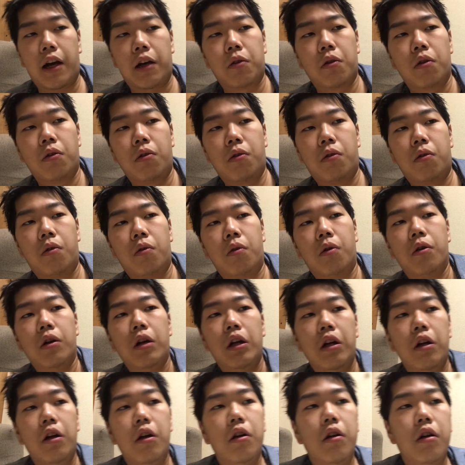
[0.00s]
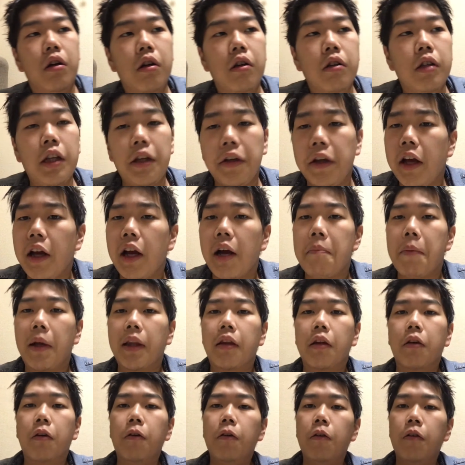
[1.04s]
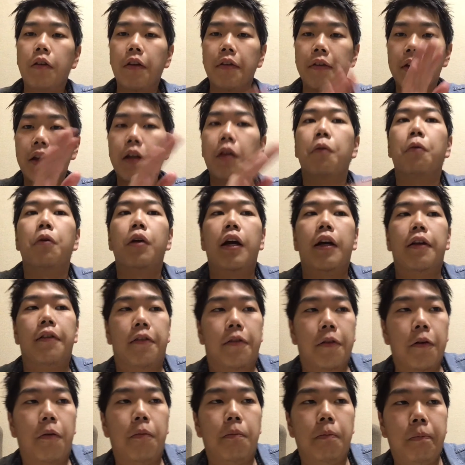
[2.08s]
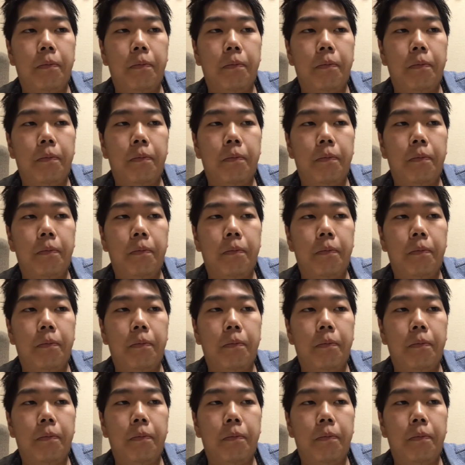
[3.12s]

あのー、人間が全く全然出てこないんですよ